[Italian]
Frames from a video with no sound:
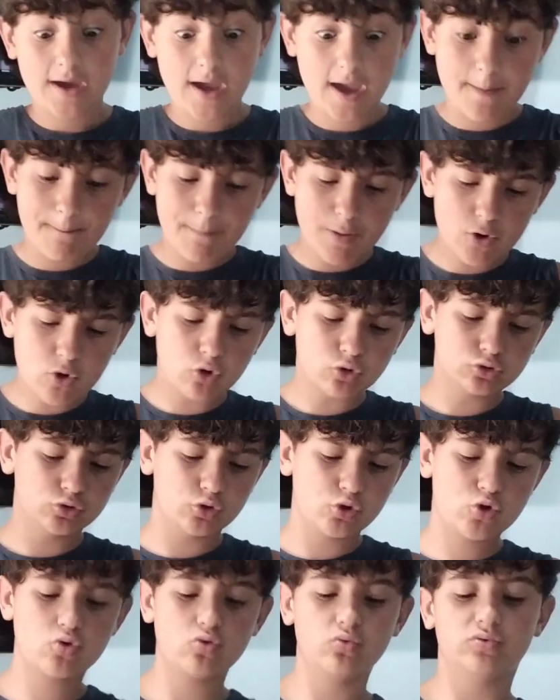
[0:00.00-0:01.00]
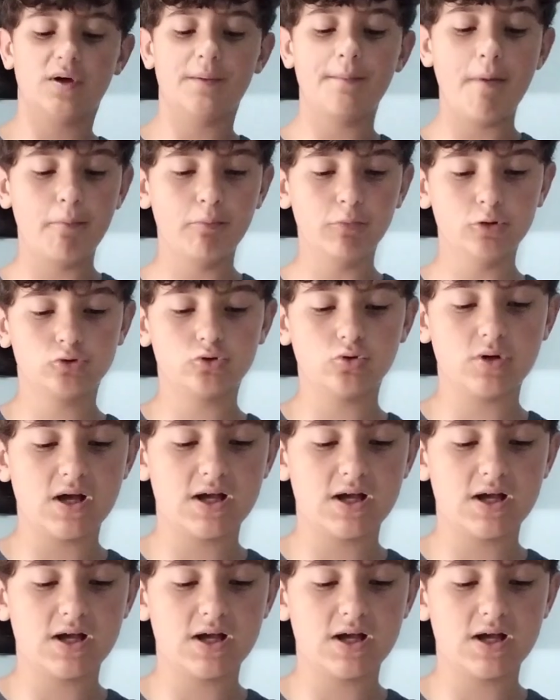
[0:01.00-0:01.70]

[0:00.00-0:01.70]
È poco conosciuta, ma è molto